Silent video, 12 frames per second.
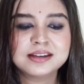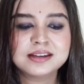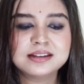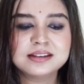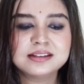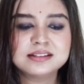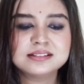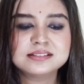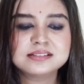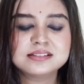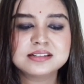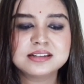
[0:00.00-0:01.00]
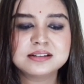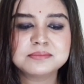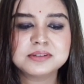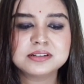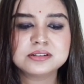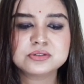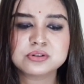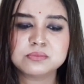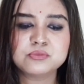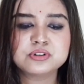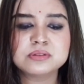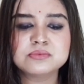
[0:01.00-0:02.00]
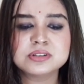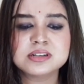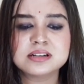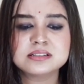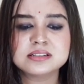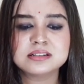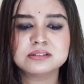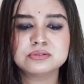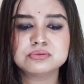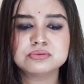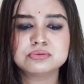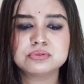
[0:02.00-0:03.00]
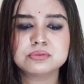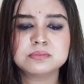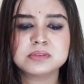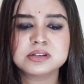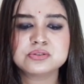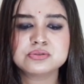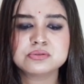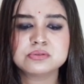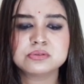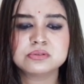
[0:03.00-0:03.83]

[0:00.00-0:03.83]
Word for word: হ্যাঁ ঠিক মানে সব মোটামুটি আছে কিন্তু তোর মেশো